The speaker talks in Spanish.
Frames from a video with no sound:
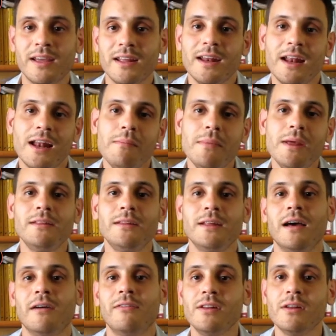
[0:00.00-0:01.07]

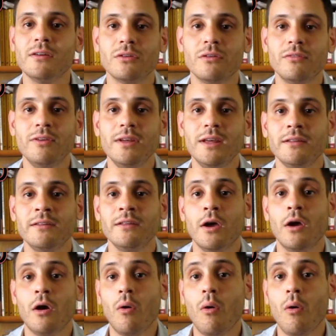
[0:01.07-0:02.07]
generalmente las filosofías